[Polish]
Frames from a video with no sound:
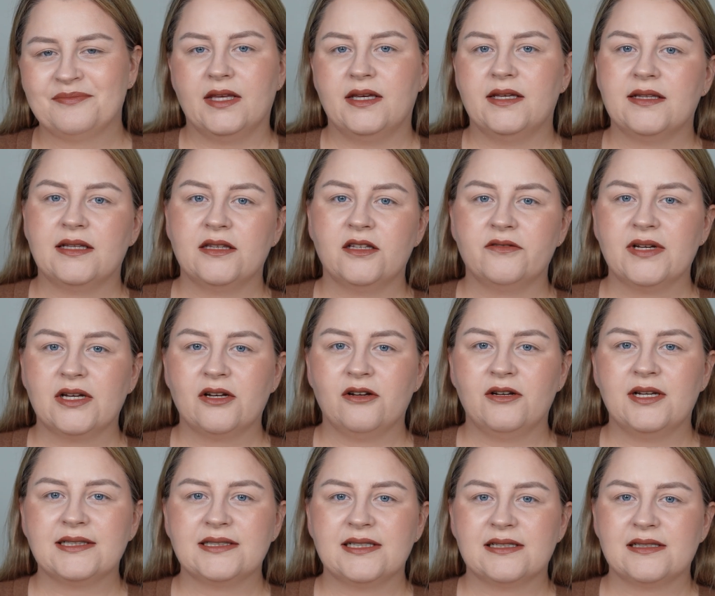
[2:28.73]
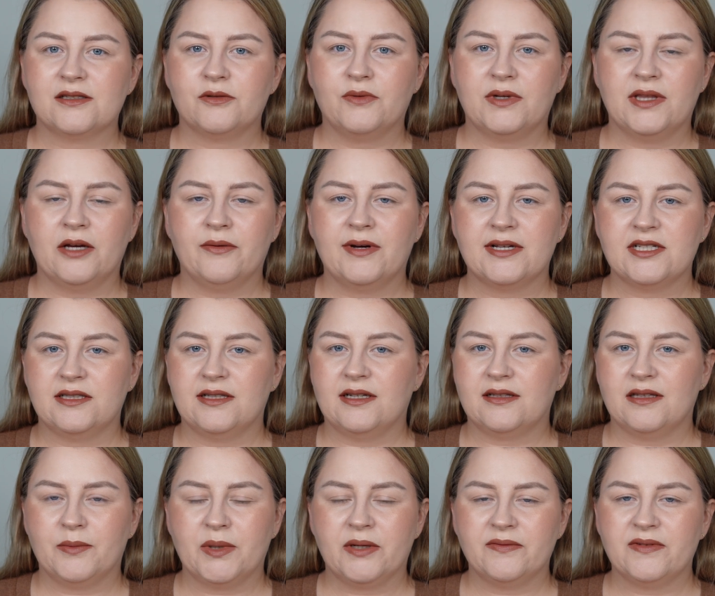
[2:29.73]
I ta nowa kolekcja składała się tak
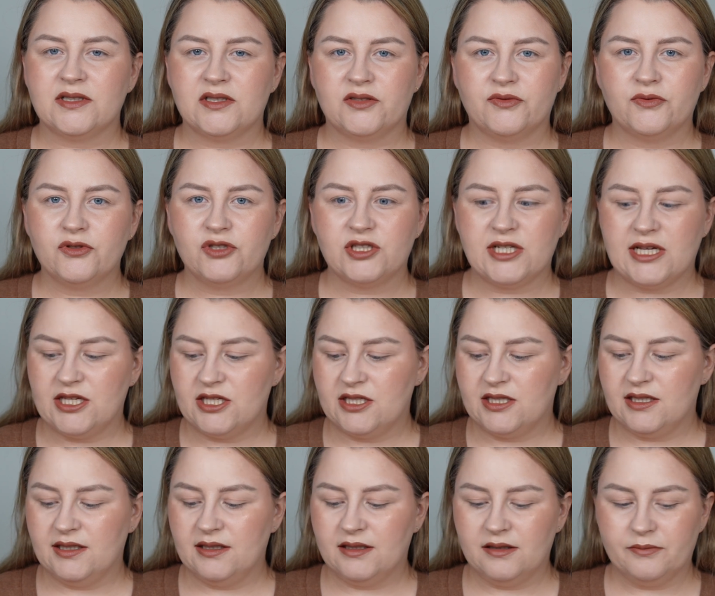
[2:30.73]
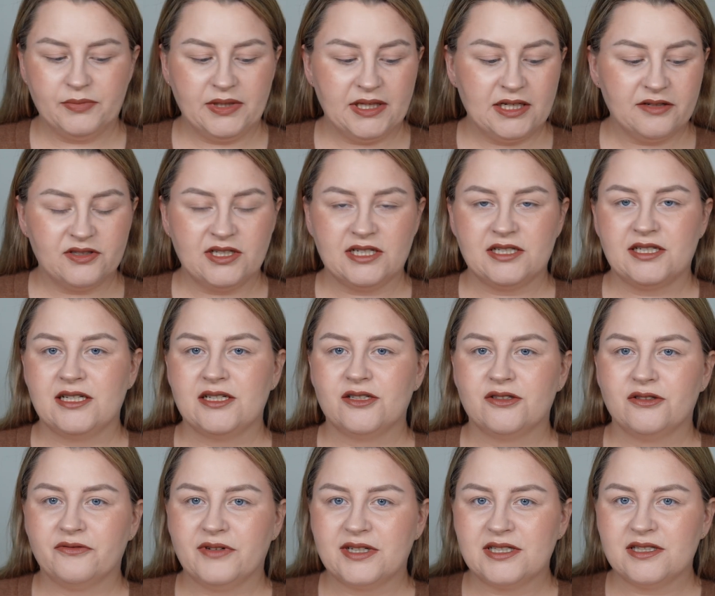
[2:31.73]
naprawdę z dwóch części. Pierwsza część
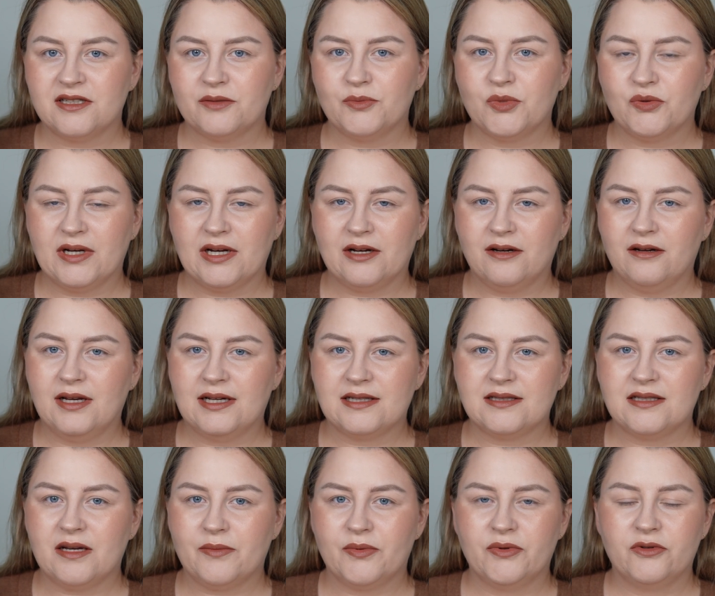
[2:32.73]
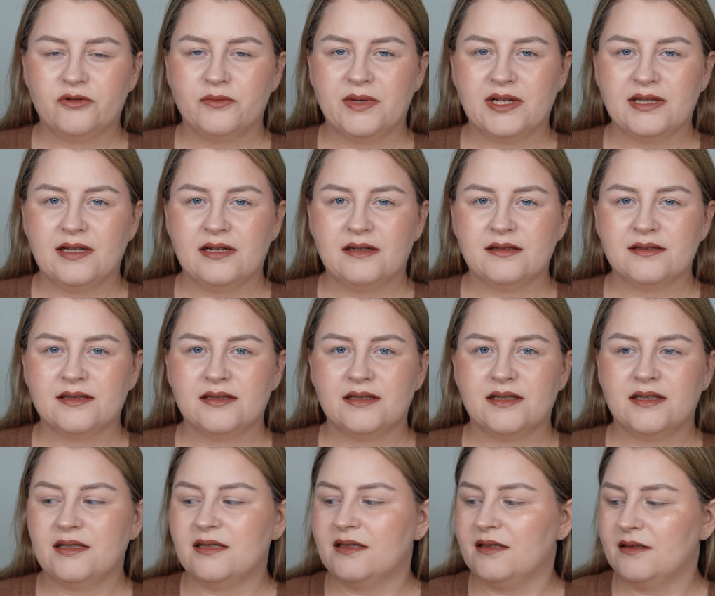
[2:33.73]
to właśnie była kolekcja Pure Metals
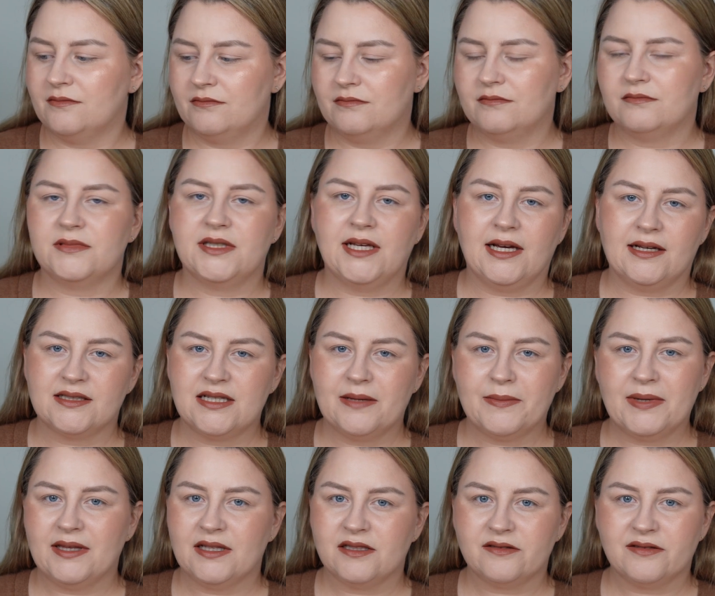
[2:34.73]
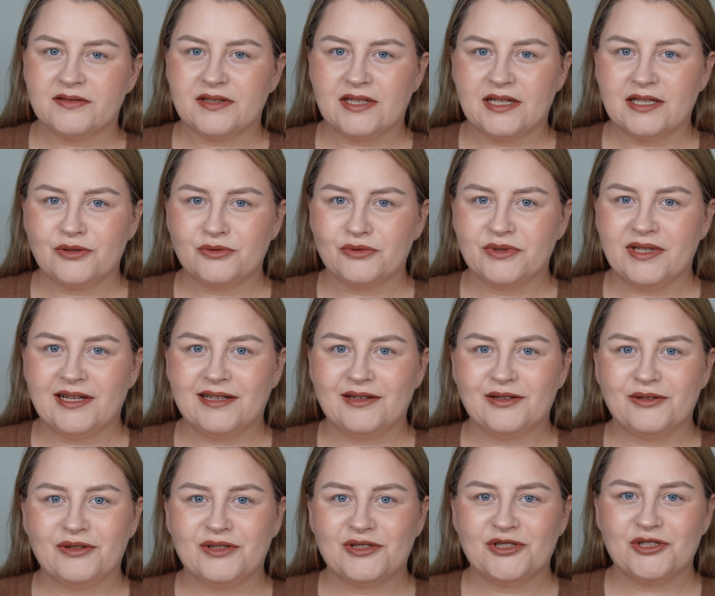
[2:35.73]
i jak sama nazwa wskazuje,
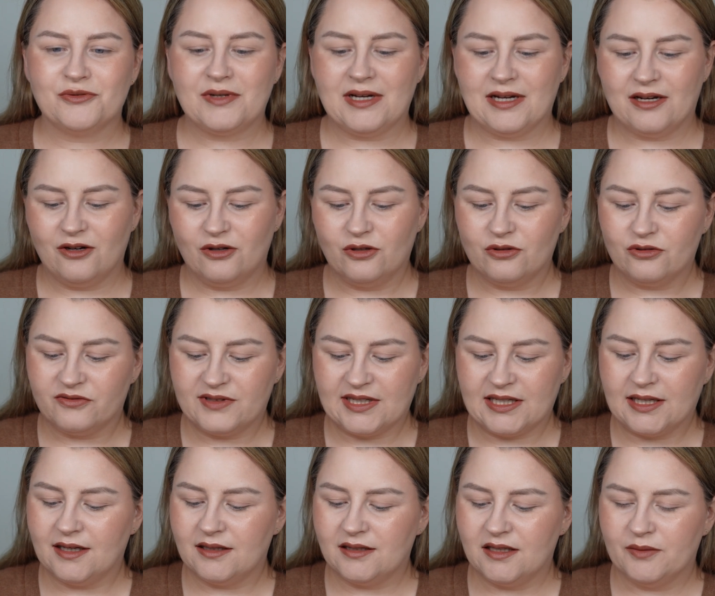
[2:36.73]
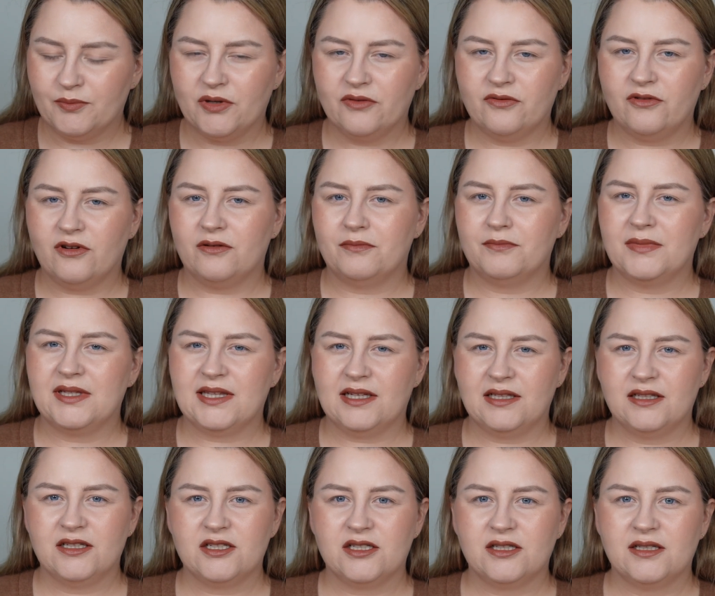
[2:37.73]
dotyczyła kolorów takich typowo
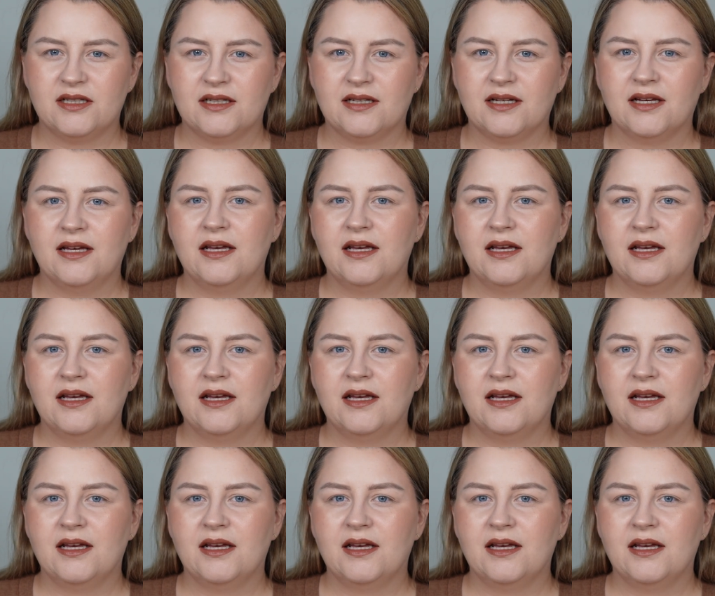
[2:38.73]
metalicznych,